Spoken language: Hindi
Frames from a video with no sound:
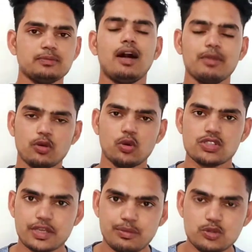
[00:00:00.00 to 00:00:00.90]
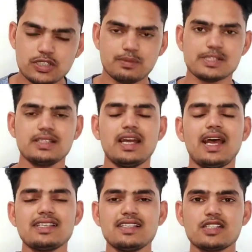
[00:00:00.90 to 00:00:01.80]
हमें कौन सा म्यूज़िक पसंद है
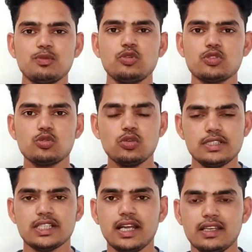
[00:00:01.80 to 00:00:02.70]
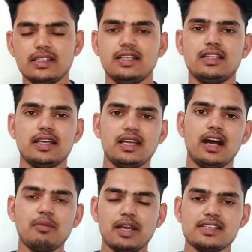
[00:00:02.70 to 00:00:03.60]
ऐसा सब कुछ गूगल जान दे देता है
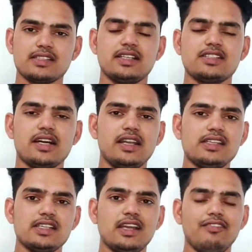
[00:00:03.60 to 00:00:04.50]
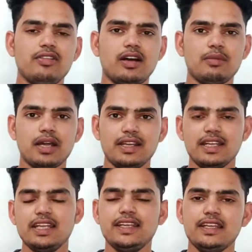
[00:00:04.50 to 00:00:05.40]
हमारे सर्च करने से या फिर हमारे
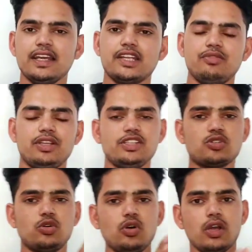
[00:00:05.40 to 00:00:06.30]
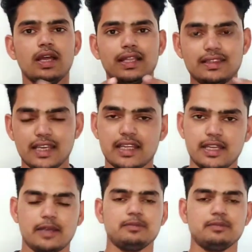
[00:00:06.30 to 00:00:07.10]
डेली की एक्टिविटीज़ को देख के